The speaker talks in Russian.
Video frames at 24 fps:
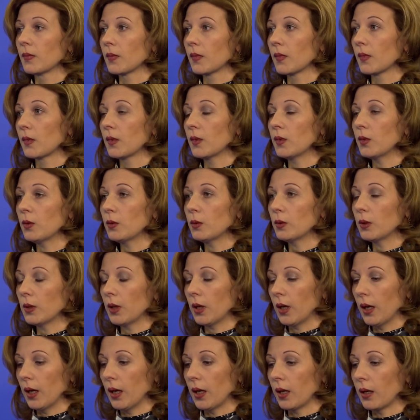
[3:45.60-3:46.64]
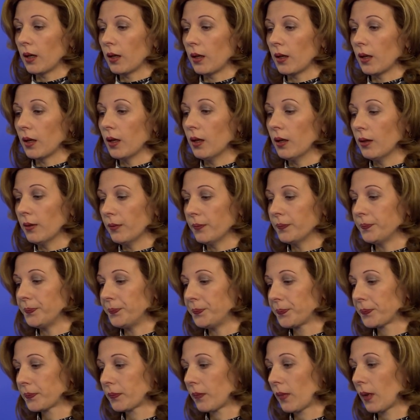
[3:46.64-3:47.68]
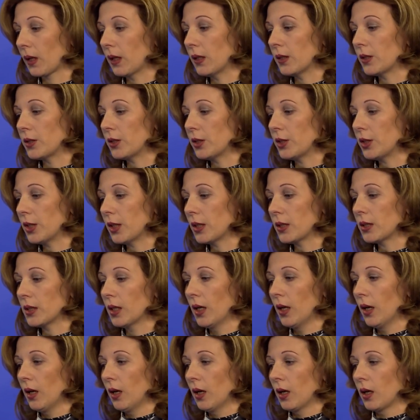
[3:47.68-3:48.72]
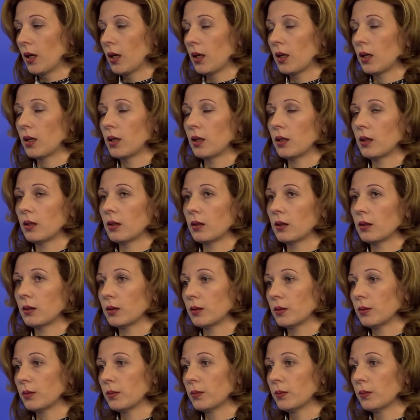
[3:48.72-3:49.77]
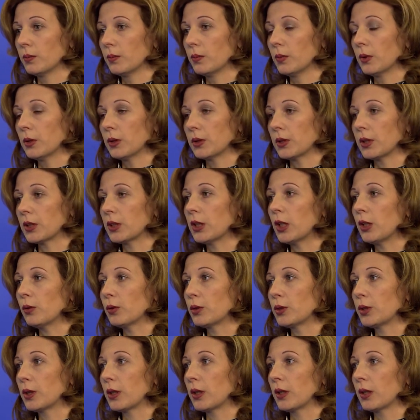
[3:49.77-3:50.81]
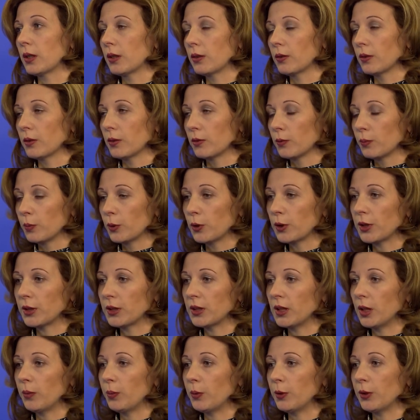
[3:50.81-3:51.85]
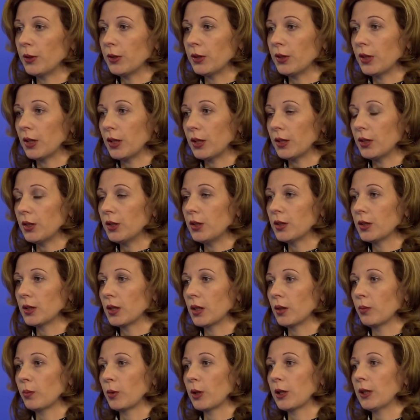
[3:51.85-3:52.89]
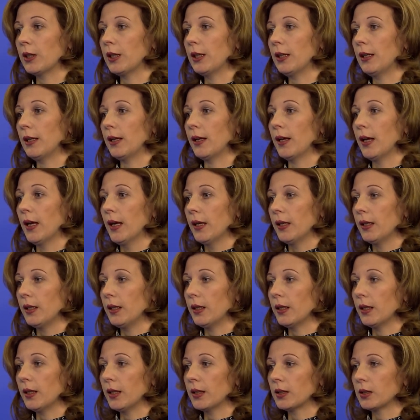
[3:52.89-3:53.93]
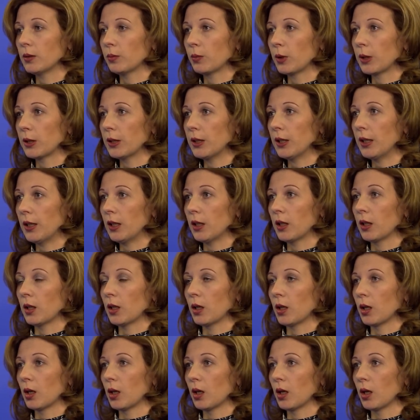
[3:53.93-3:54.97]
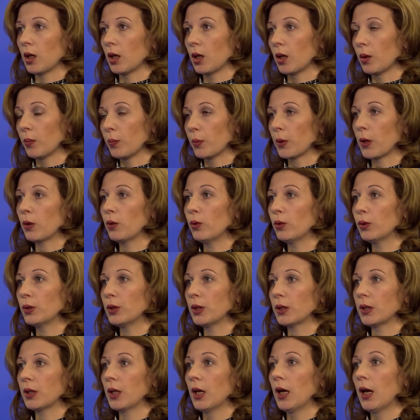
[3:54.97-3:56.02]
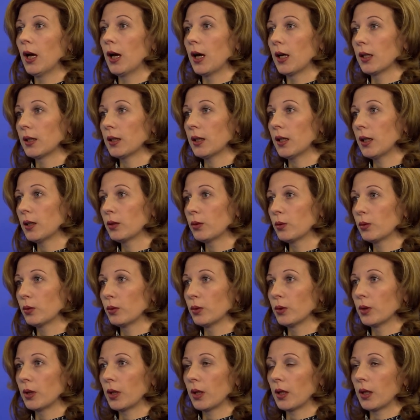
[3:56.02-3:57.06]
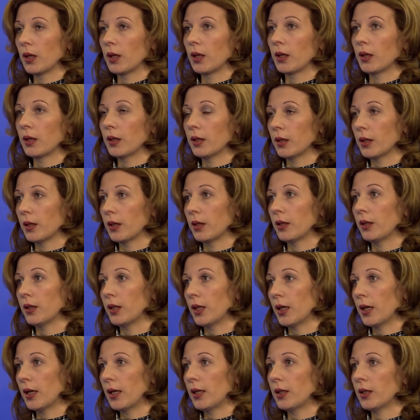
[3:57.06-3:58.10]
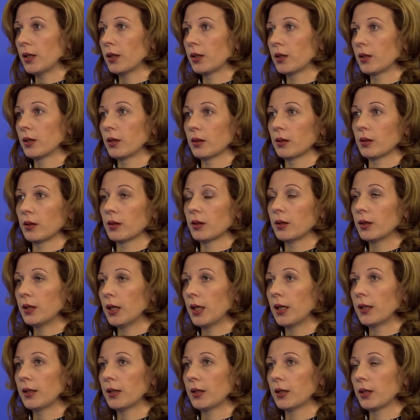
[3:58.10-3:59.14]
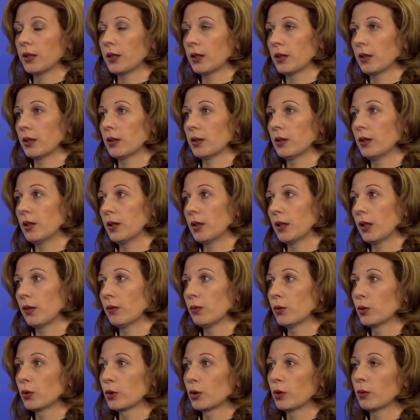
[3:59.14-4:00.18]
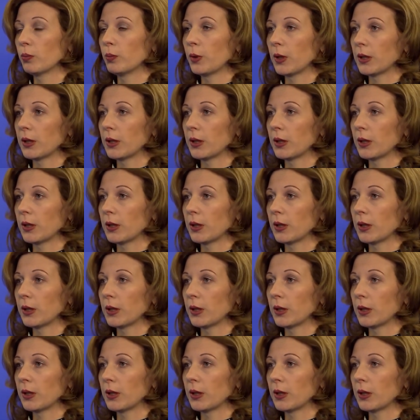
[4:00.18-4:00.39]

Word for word: Ну, а, сейчас а, создаются в большей степени теоретические модели, и эти модели э, проходят отладку на э, реальных э, данных э, для того, чтобы